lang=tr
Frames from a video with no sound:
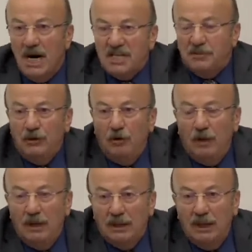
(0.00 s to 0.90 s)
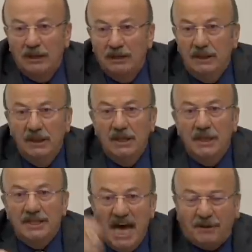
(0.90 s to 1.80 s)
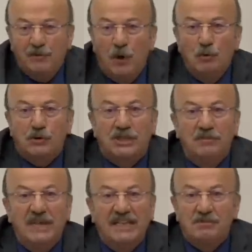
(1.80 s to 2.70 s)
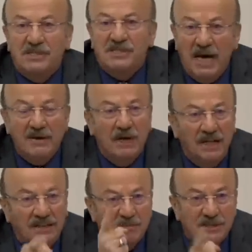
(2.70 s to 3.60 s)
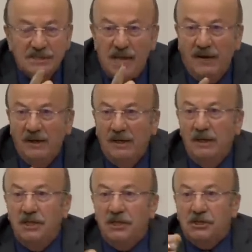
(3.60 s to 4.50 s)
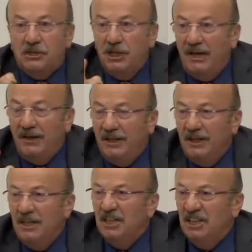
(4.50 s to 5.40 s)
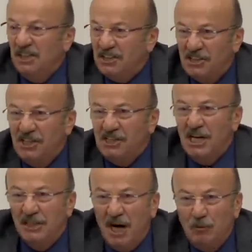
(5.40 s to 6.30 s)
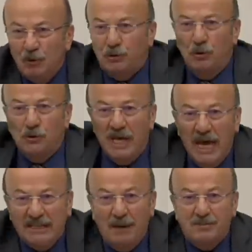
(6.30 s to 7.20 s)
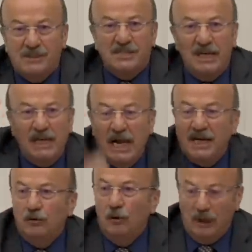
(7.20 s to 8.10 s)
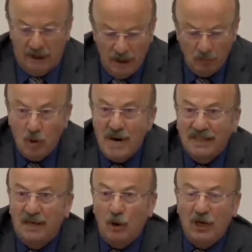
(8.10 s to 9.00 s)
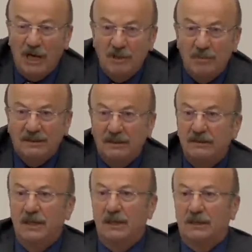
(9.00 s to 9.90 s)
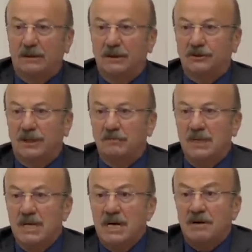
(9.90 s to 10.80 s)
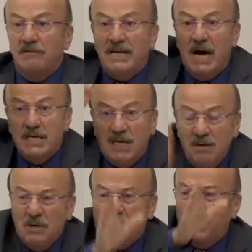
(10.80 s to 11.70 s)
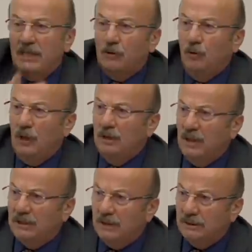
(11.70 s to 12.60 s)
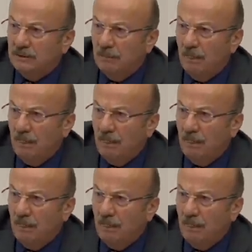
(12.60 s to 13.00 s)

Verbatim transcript: gasp ediyorlar haklarını. Yetmiyormuş gibi edepsizler, edepsizler işçileri hırsız, namussuz, edepsiz ilan ediyorlar. Bu madde böyle bir maddedir değerli arkadaşlar. Ve yaygın bir şekilde kullanılmaktadır.